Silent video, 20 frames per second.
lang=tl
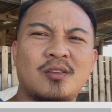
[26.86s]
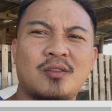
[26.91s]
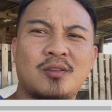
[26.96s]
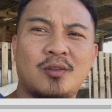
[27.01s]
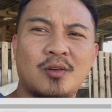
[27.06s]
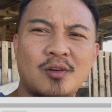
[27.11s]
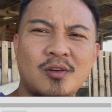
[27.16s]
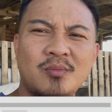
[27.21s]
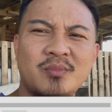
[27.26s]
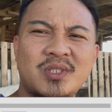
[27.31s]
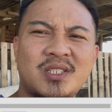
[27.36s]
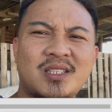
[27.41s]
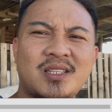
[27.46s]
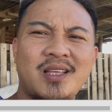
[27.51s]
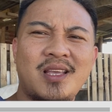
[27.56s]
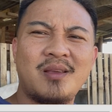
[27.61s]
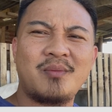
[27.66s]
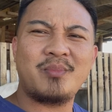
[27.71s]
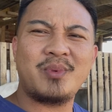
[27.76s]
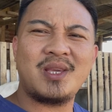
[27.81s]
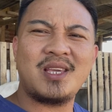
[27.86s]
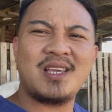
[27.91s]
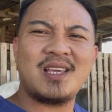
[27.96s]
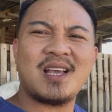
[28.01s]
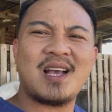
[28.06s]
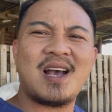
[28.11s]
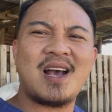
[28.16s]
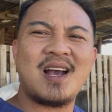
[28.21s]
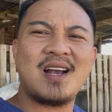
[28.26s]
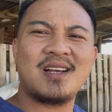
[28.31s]
Dooms TV,
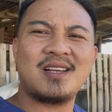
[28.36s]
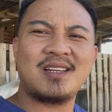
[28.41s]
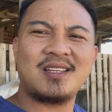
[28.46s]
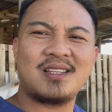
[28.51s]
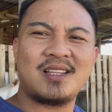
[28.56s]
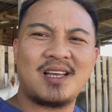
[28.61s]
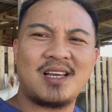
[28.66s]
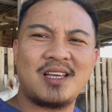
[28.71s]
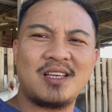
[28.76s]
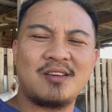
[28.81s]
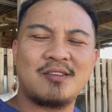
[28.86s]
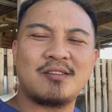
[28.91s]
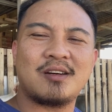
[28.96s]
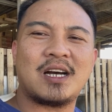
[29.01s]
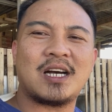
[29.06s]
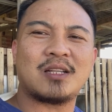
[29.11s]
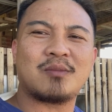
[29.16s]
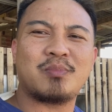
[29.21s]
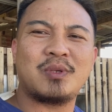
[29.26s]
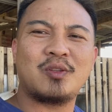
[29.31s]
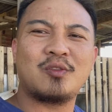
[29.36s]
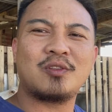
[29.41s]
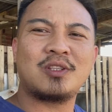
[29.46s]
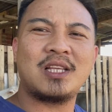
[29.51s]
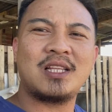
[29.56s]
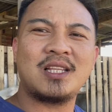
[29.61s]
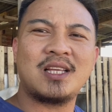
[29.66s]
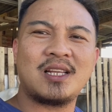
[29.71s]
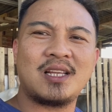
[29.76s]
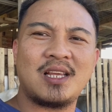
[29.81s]
agri tayo at
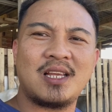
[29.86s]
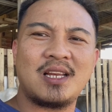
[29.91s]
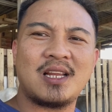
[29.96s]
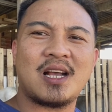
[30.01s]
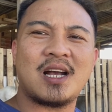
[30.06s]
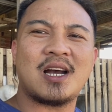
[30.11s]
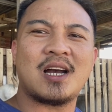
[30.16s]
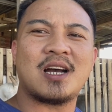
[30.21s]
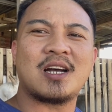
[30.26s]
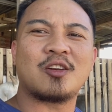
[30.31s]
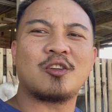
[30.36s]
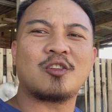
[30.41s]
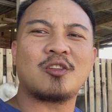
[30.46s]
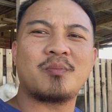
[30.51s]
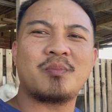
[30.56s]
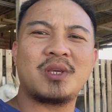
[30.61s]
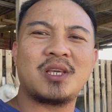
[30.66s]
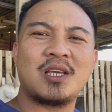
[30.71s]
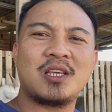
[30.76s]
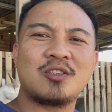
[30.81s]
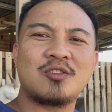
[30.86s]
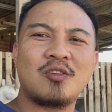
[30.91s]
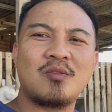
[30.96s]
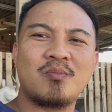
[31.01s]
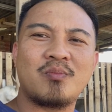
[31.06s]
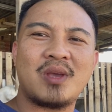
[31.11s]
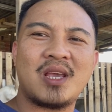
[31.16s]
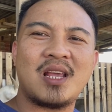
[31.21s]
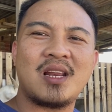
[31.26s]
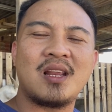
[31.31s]
pindutin na rin ang notification
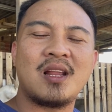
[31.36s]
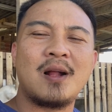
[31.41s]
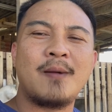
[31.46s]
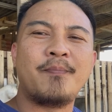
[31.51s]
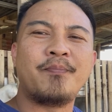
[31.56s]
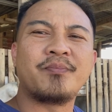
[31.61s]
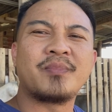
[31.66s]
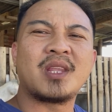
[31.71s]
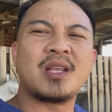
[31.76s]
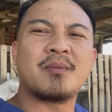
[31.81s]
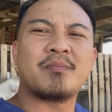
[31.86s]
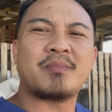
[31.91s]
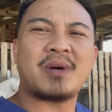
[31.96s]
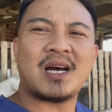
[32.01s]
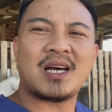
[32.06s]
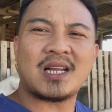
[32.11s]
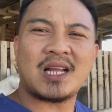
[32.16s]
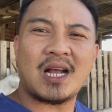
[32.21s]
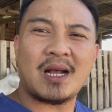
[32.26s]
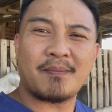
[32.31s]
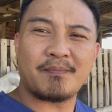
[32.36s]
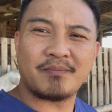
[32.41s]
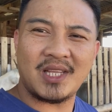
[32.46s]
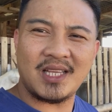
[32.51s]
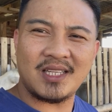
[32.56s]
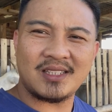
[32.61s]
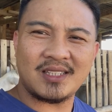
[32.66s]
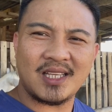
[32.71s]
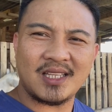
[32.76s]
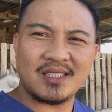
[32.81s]
bell para
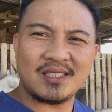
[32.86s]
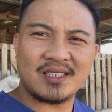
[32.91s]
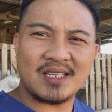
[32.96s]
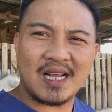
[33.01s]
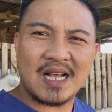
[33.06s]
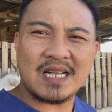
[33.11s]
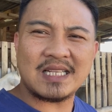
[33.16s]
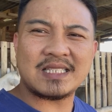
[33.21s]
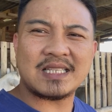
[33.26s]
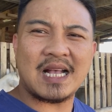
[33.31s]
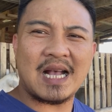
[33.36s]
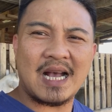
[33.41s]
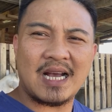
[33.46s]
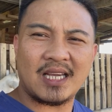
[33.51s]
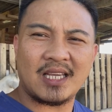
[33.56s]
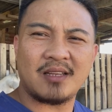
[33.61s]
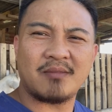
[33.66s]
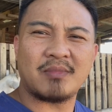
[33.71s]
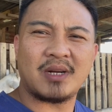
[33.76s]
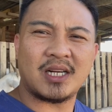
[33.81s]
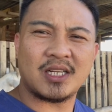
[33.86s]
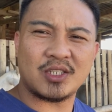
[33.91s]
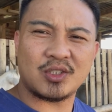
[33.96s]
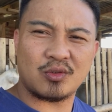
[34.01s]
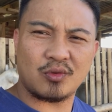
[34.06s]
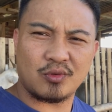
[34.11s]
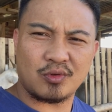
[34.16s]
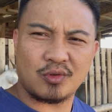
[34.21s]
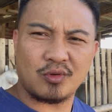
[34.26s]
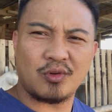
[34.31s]
updated ka sa aking mga
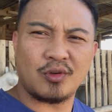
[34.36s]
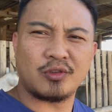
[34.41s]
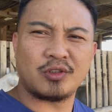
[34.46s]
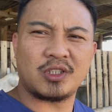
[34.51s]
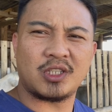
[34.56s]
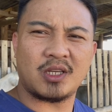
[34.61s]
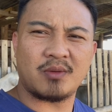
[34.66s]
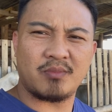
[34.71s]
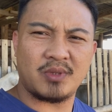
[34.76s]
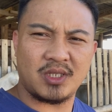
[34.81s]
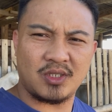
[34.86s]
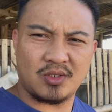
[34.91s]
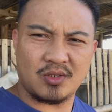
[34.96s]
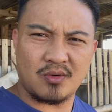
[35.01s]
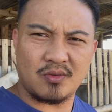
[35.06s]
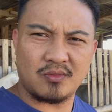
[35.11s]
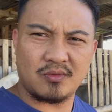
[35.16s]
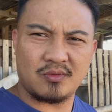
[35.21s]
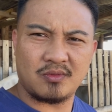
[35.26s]
susunod na video.